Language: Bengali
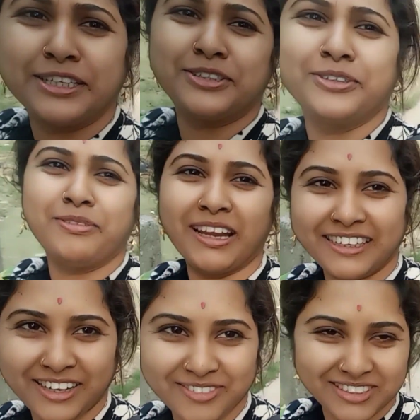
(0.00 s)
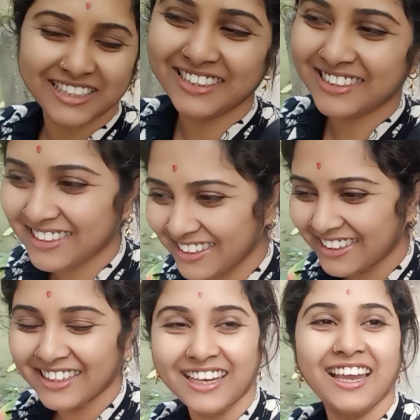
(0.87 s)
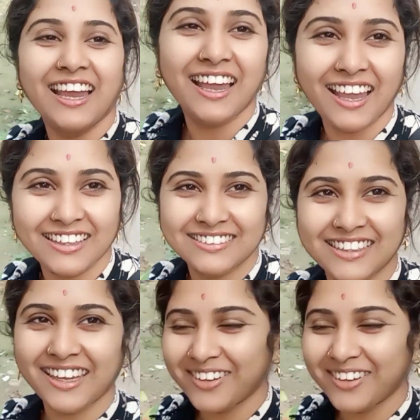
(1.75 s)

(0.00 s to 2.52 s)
রিশুর ব্যাগটা আমি নিয়েছি আজকে